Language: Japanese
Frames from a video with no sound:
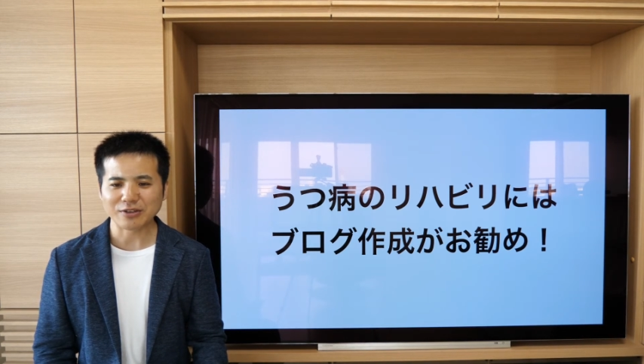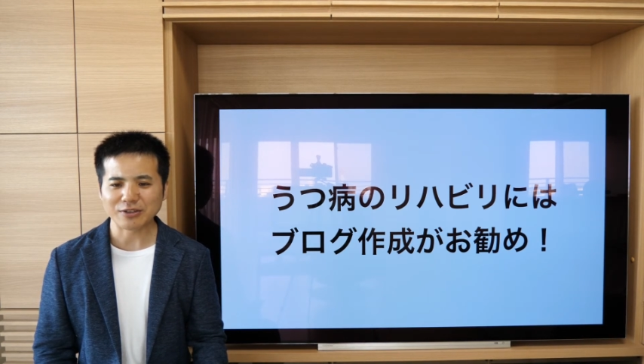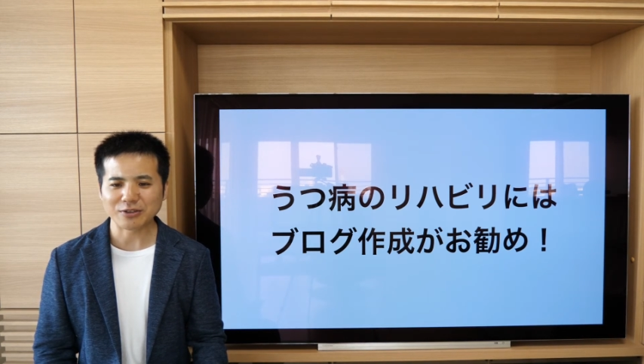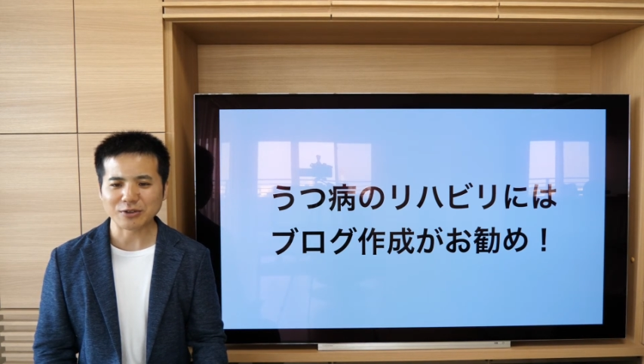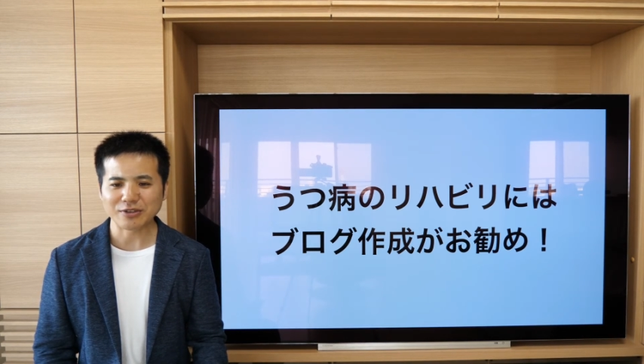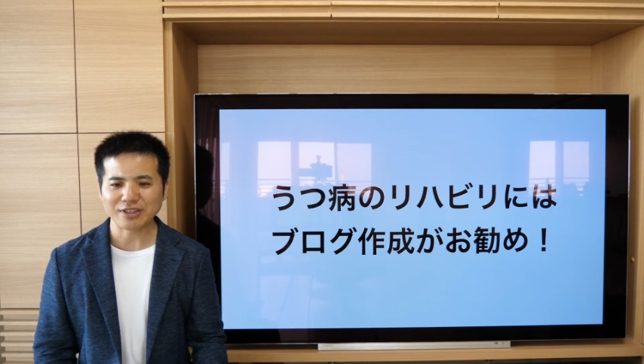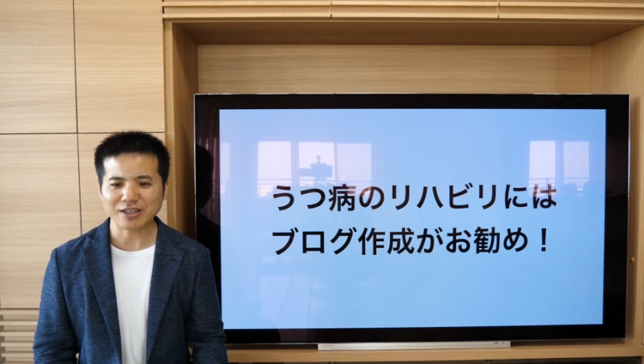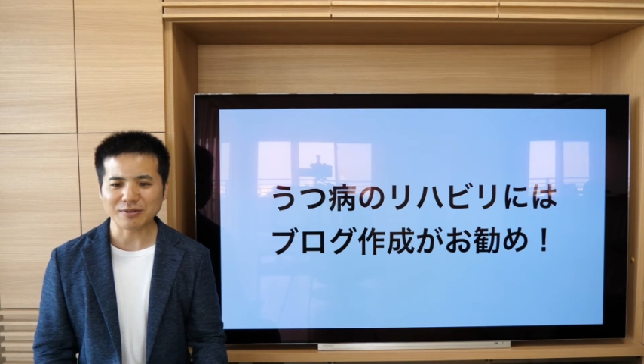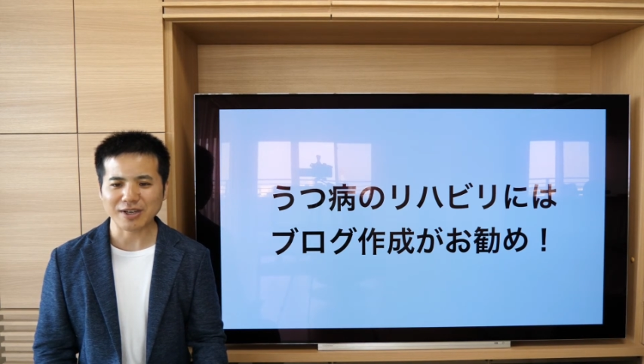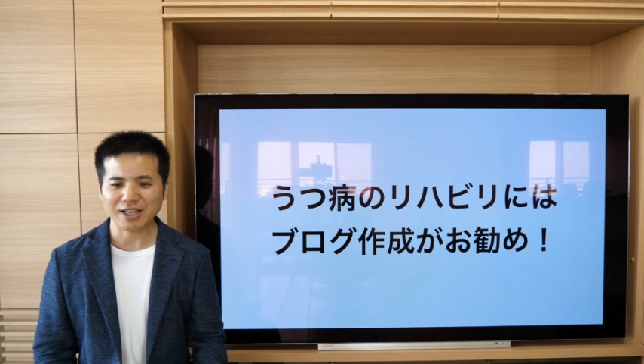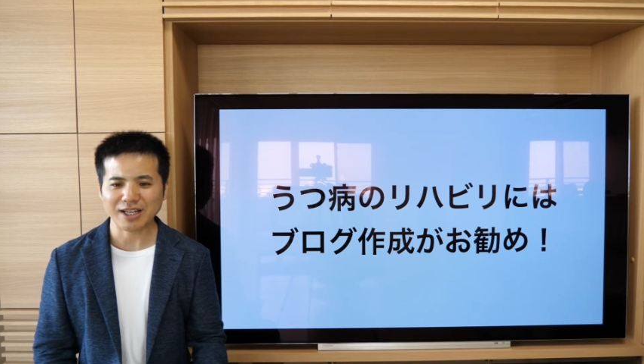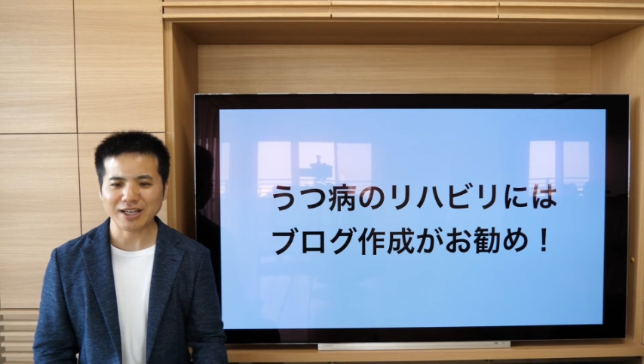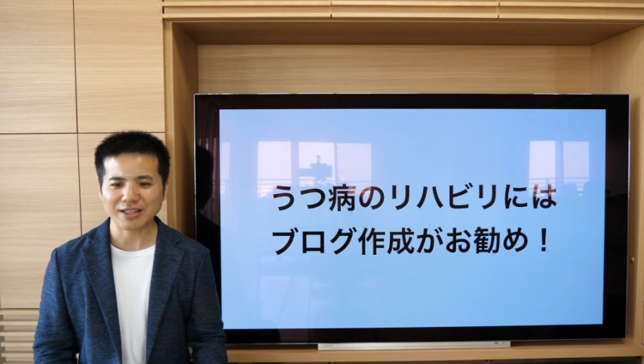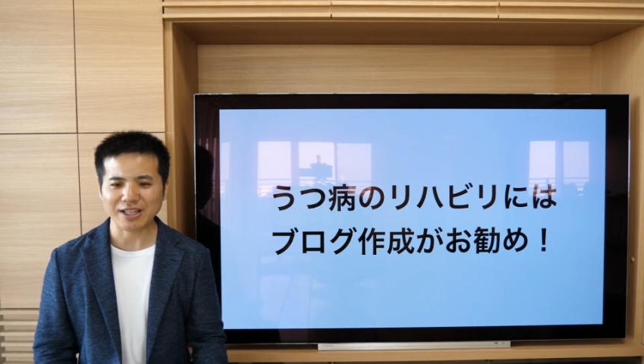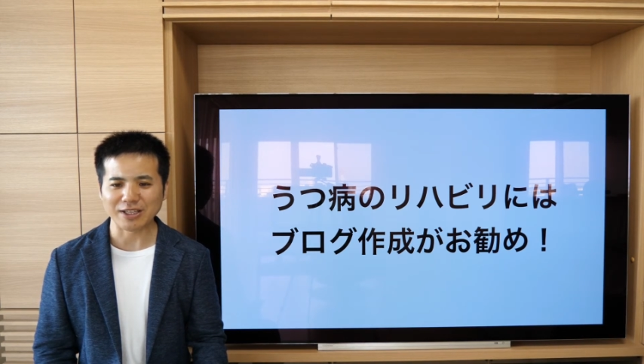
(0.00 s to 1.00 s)
る人しかわ
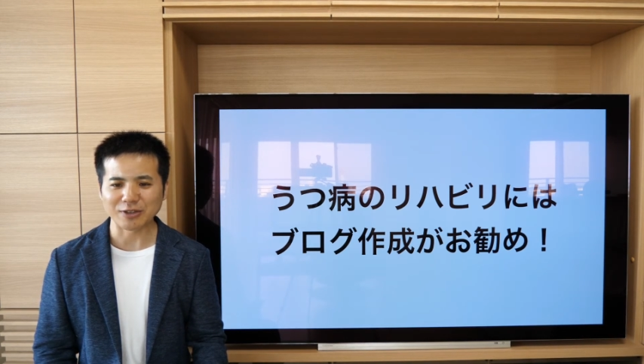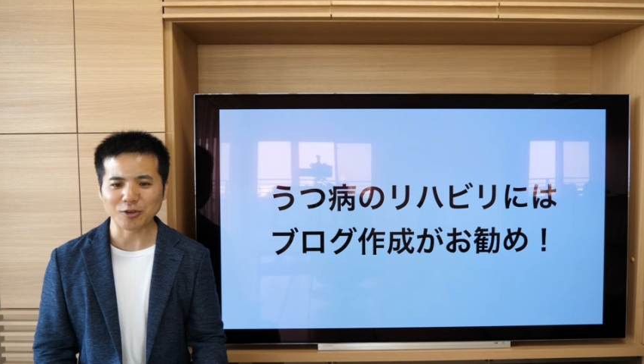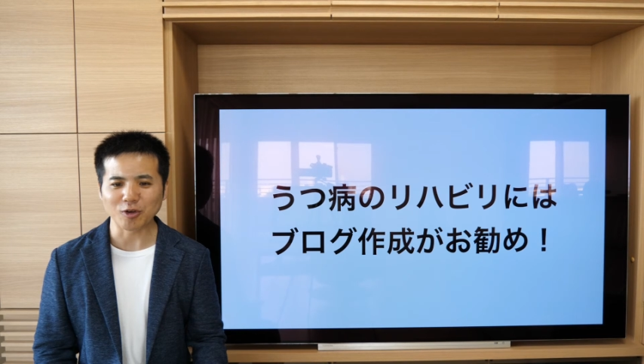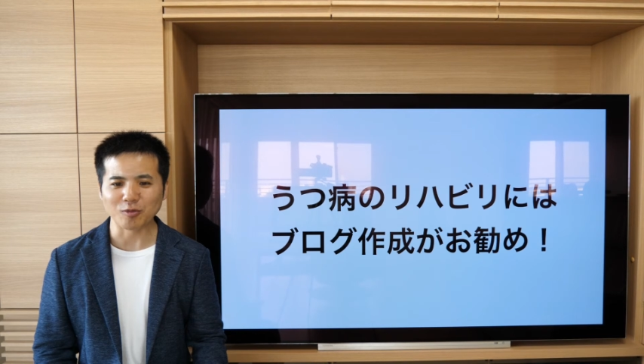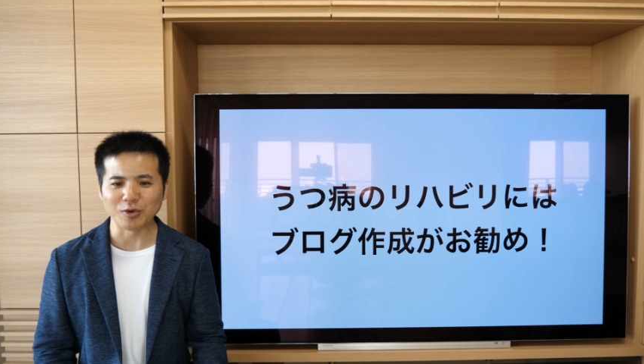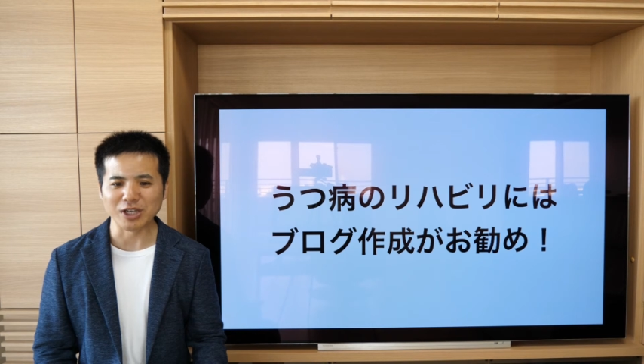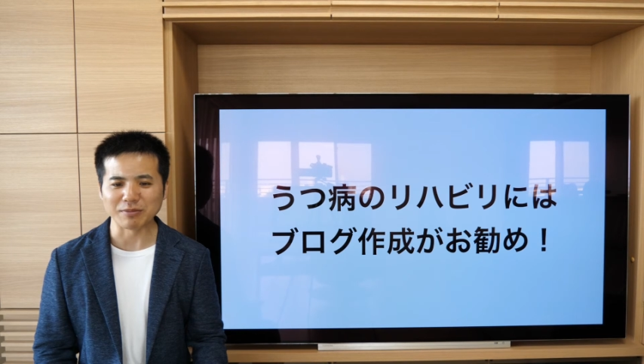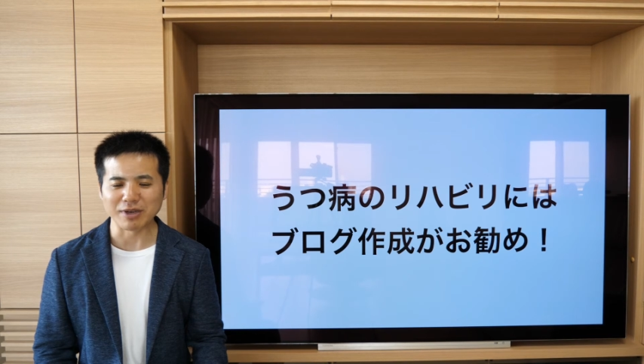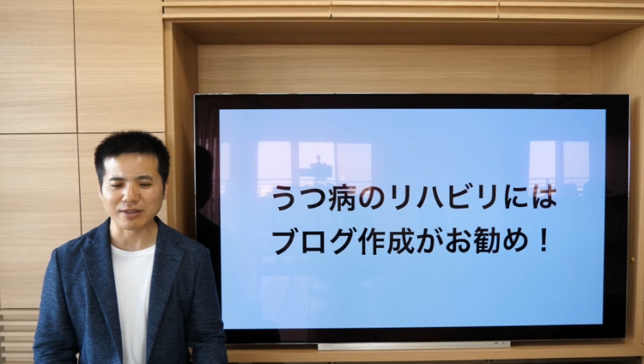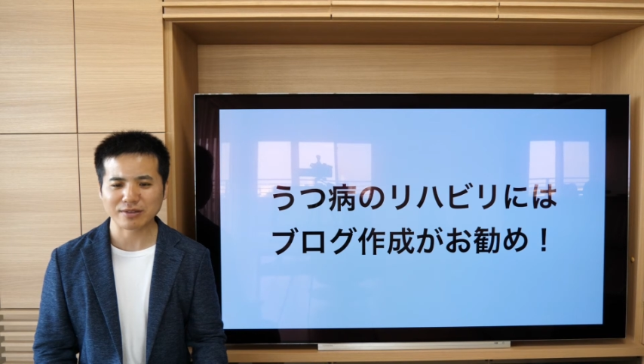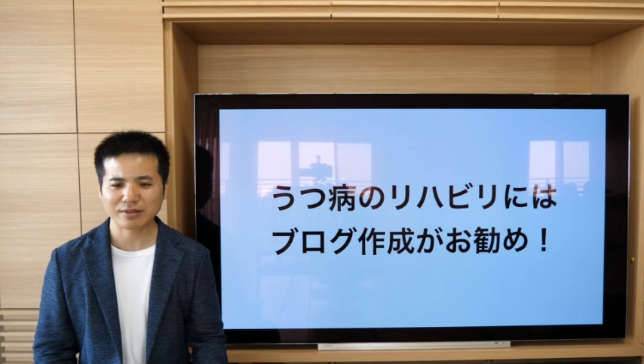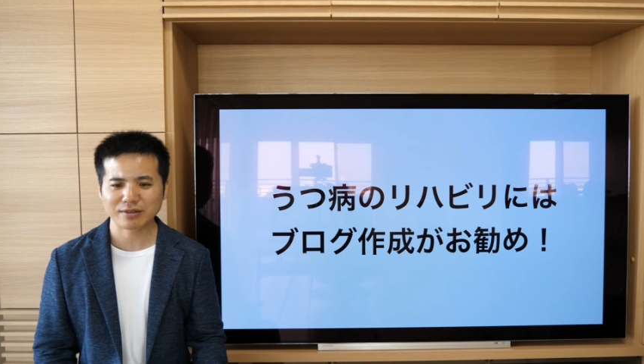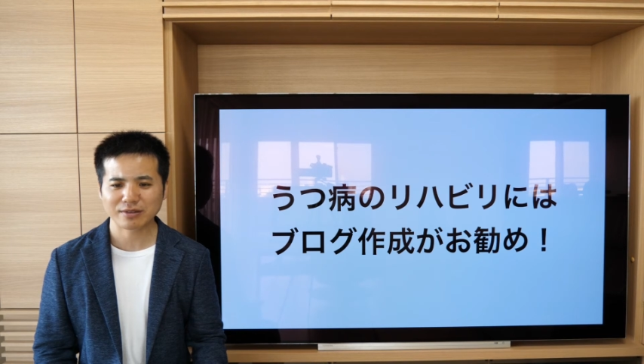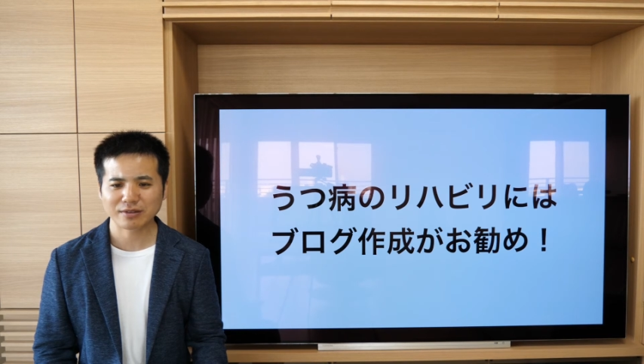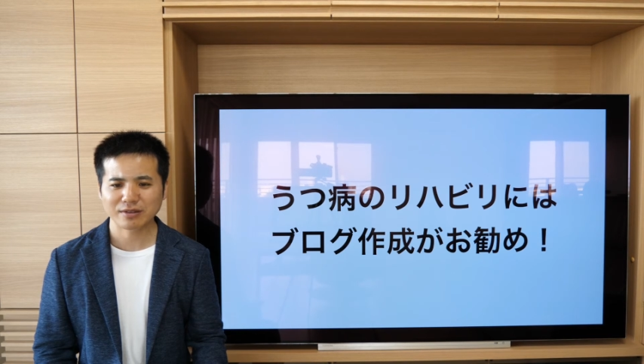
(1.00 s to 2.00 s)
からないと思いま
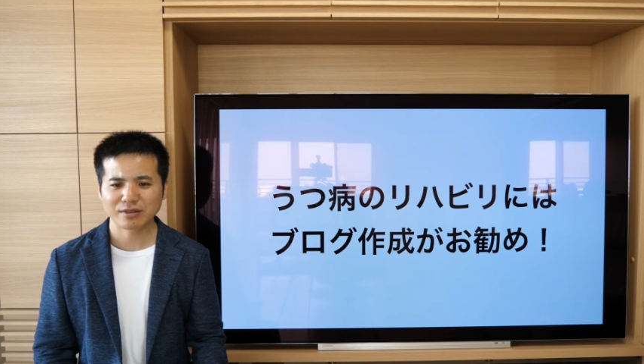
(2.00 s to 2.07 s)
す